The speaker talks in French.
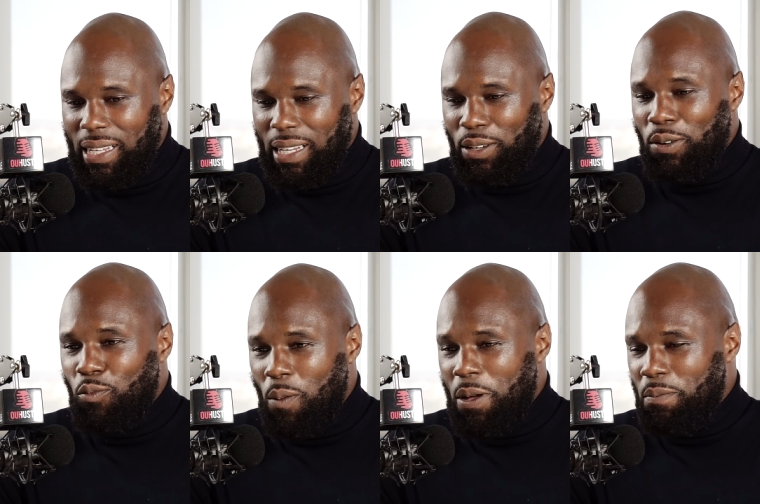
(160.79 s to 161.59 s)
et que
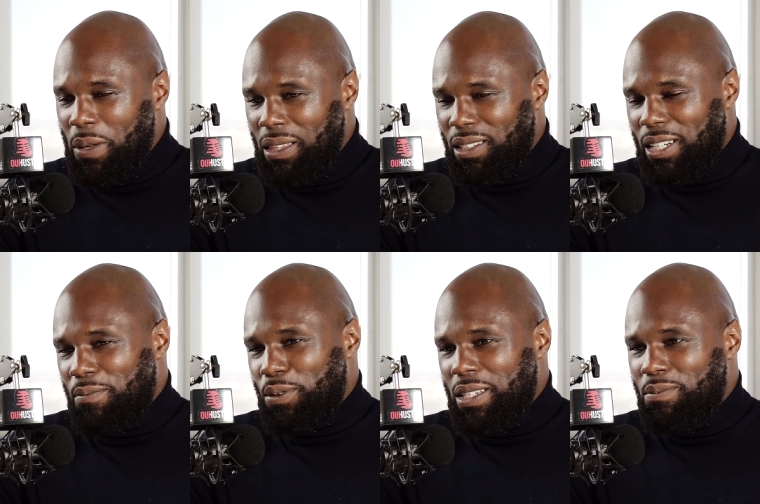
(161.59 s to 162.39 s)
moi-même maintenant j'ai
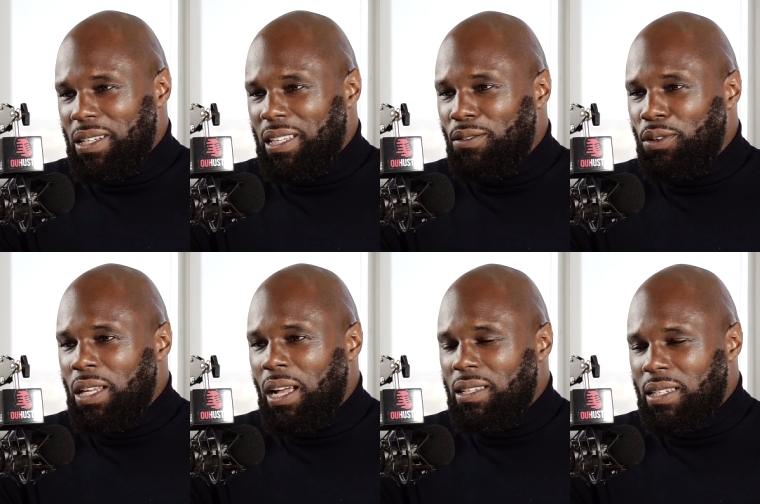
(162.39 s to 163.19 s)
la possibilité de
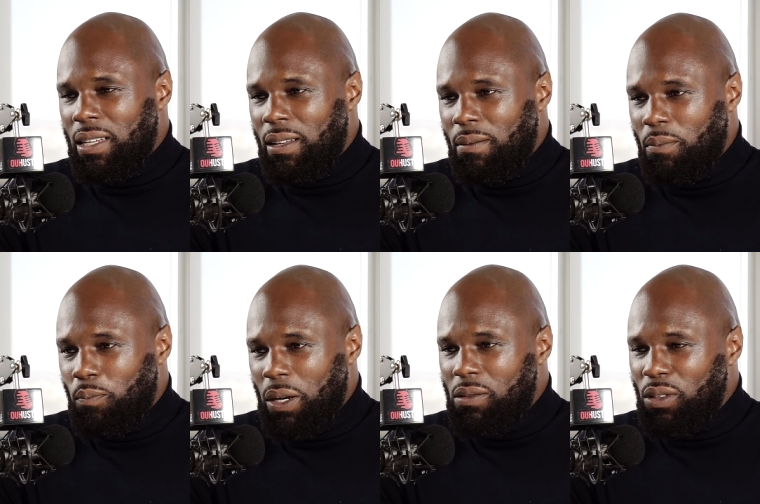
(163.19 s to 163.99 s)
venir, c'est n'est euh,
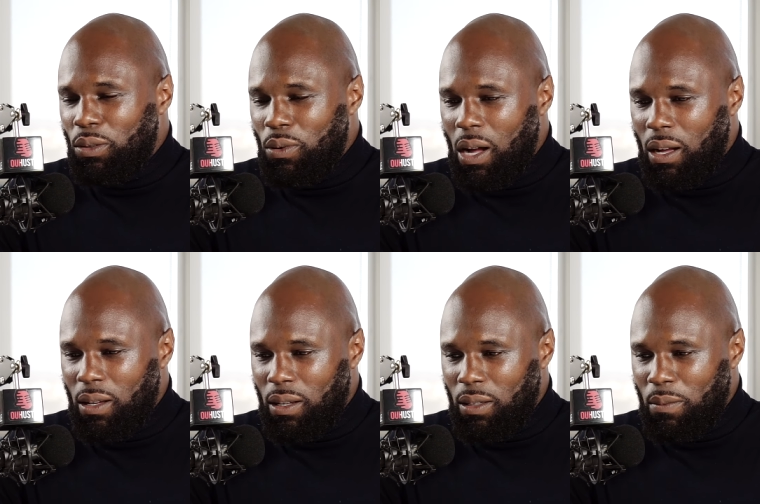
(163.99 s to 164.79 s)
pas une victoire
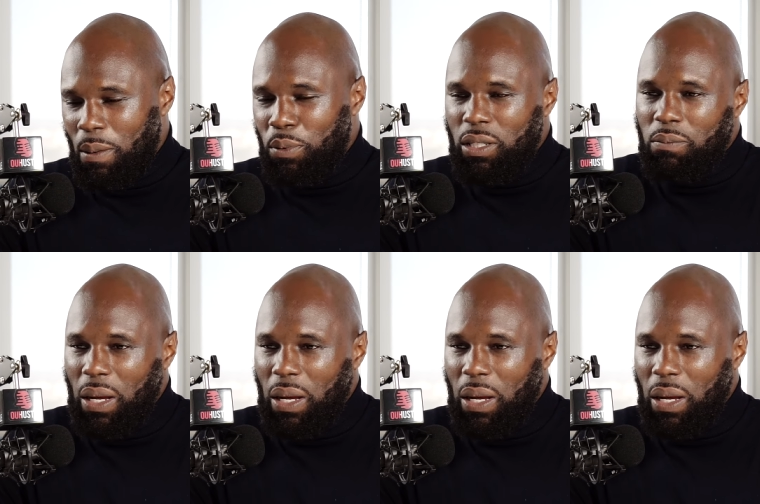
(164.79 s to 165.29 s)
euh, de ma petite